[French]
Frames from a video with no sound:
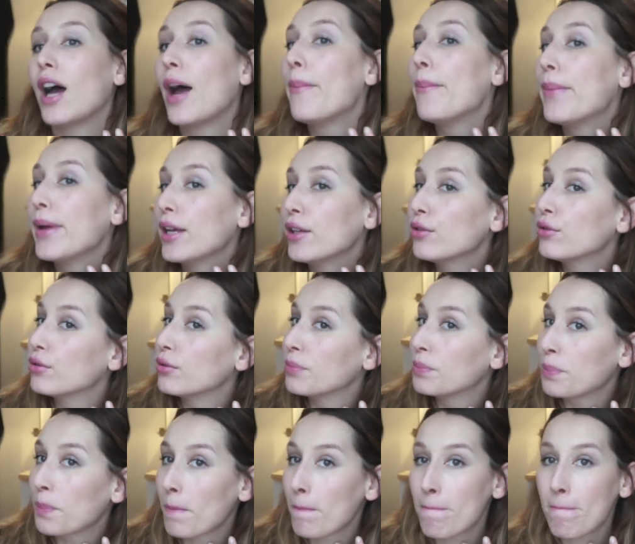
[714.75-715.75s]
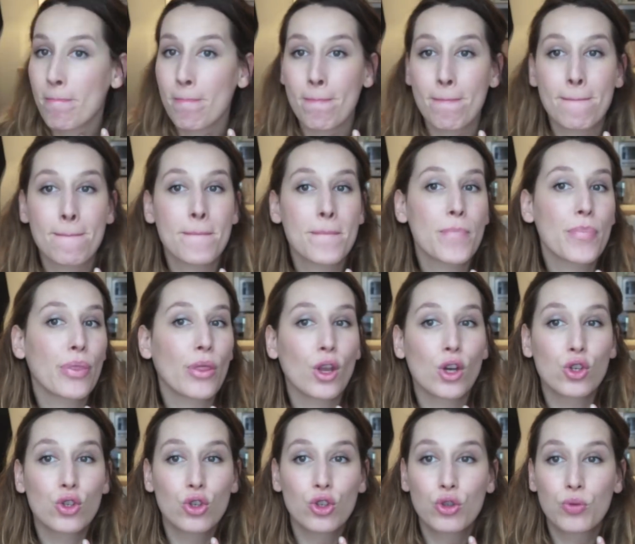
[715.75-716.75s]
à peine,
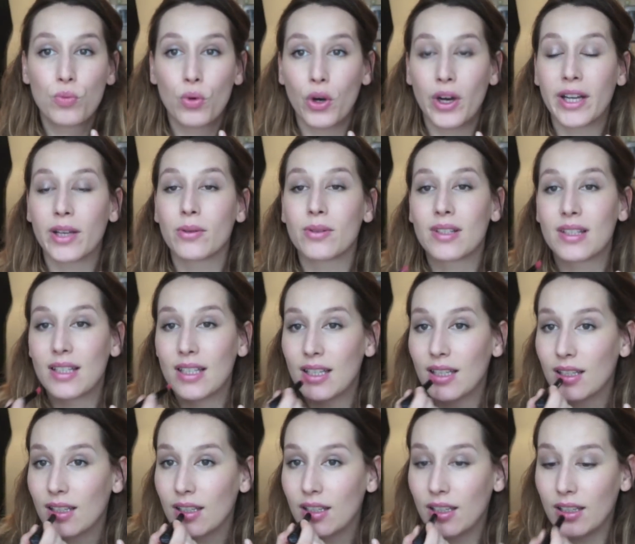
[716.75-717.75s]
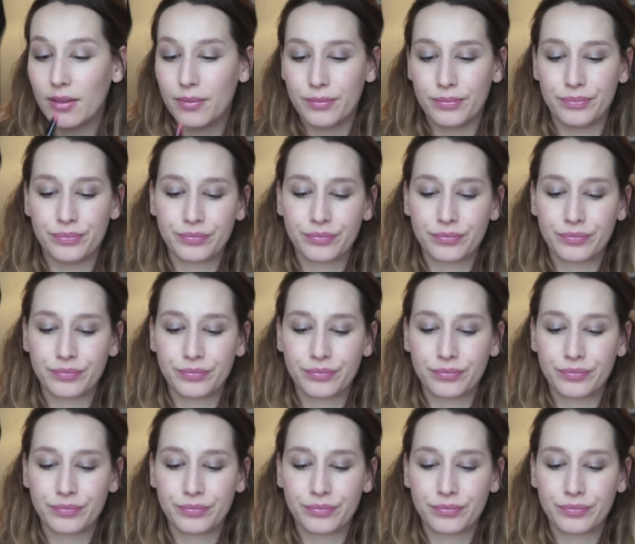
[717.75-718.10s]
euh, juste pour rehausser et...